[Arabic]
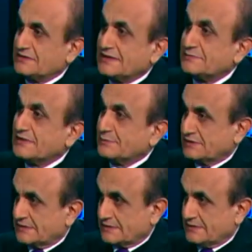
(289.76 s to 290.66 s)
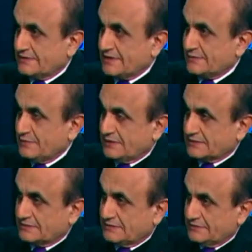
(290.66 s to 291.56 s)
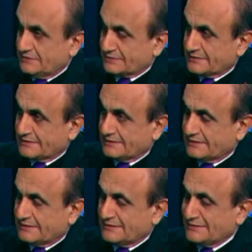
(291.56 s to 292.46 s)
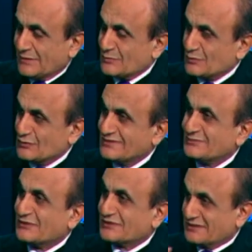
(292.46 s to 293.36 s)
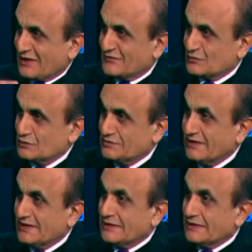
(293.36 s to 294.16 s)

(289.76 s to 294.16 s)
300 متر يعني بيلقط قرنة آه، نمرود بقرنة حفرون